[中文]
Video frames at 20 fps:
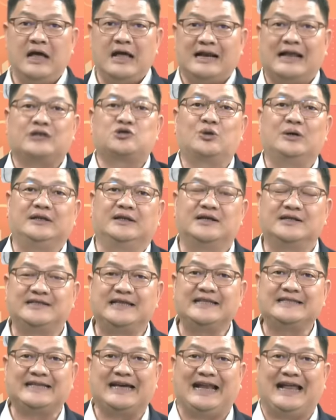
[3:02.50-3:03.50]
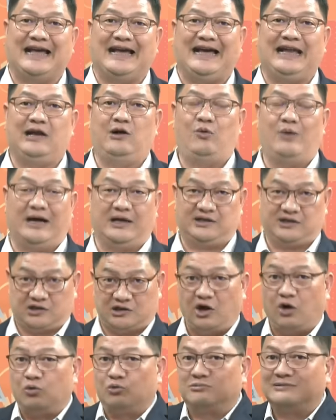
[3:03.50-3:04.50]
那所以呢，现在来看的话，
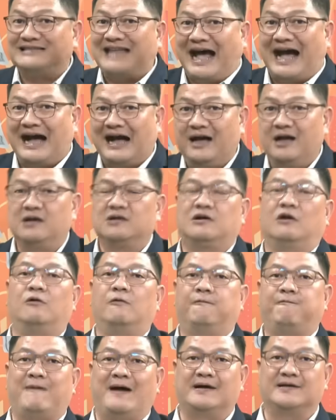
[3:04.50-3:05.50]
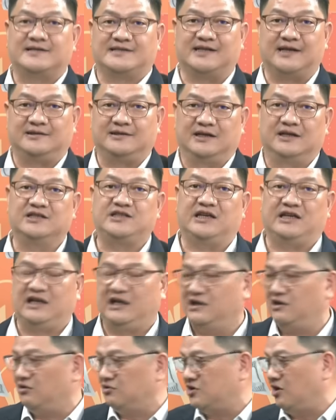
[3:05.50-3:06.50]
够。够方正，而且
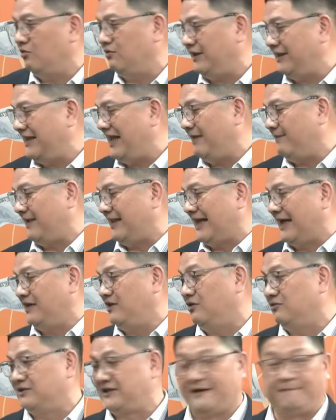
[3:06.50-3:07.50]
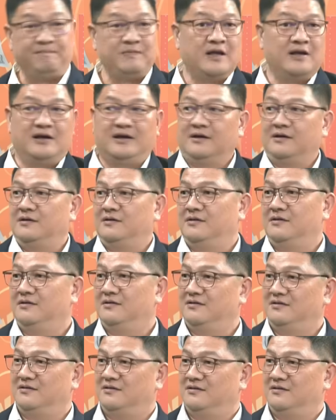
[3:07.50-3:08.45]
能够够一纳米来用的，是卢先生自己也